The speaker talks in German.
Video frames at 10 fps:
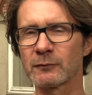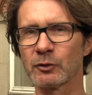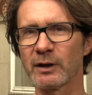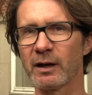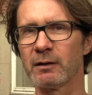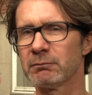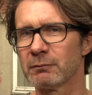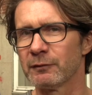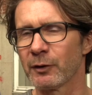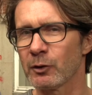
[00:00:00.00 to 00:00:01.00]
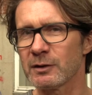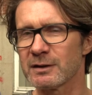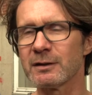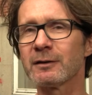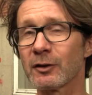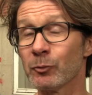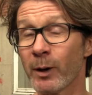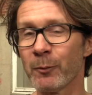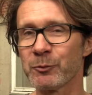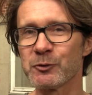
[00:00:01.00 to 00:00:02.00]
total verrückt sind, das
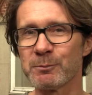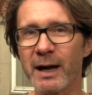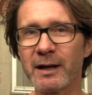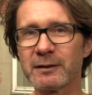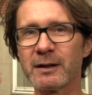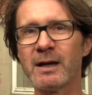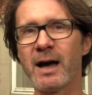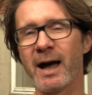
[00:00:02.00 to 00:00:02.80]
überhaupt zu machen,